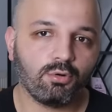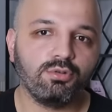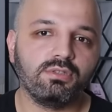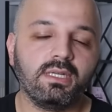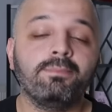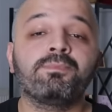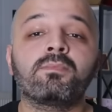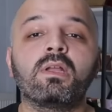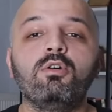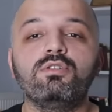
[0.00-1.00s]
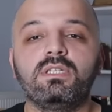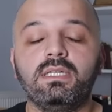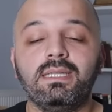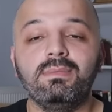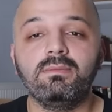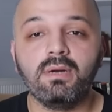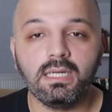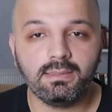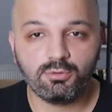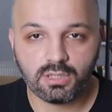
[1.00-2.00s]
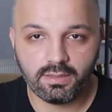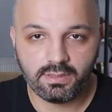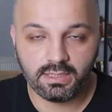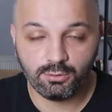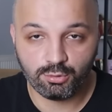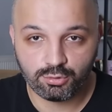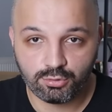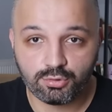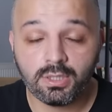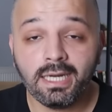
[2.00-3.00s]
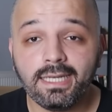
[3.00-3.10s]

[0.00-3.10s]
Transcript: O yüzden öncelikle bir mali müşavire gidiyorsunuz.